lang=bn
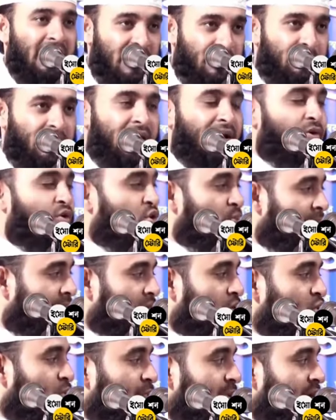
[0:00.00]
ভাইয়ে ভাই
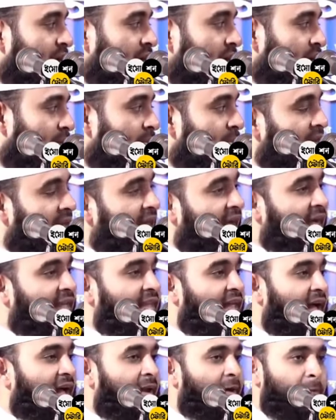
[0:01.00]
কোপাকুপি
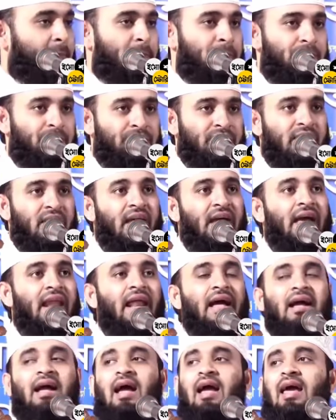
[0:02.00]
মিলাই দেন
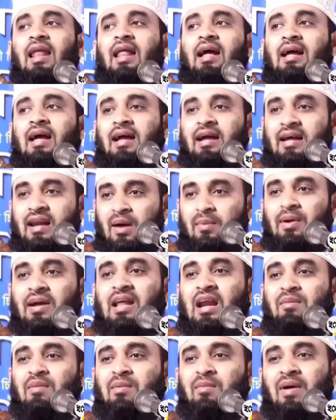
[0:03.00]
এলাকায় এলাকায় গ্রামে
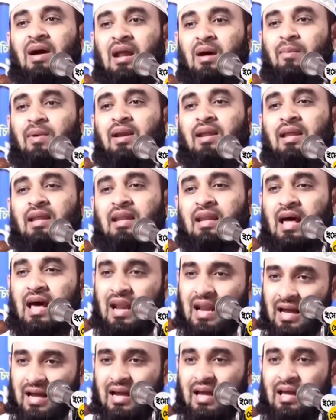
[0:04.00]
গ্রামে মারামারি
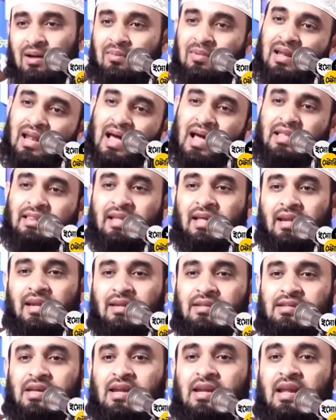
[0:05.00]
না লাগাইয়া মিলায় দেন
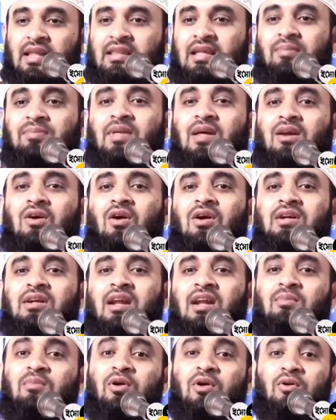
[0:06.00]
জান্নাতে আপনার
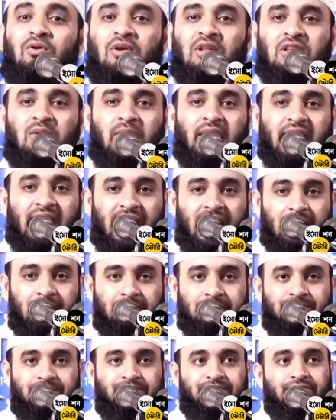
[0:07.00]
ঘরটারে বড় করে দিবে কে
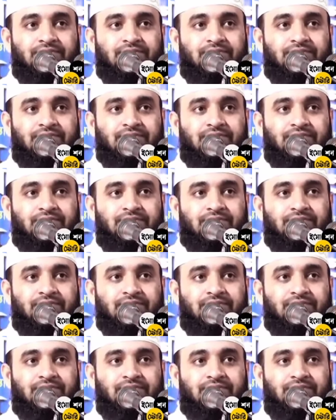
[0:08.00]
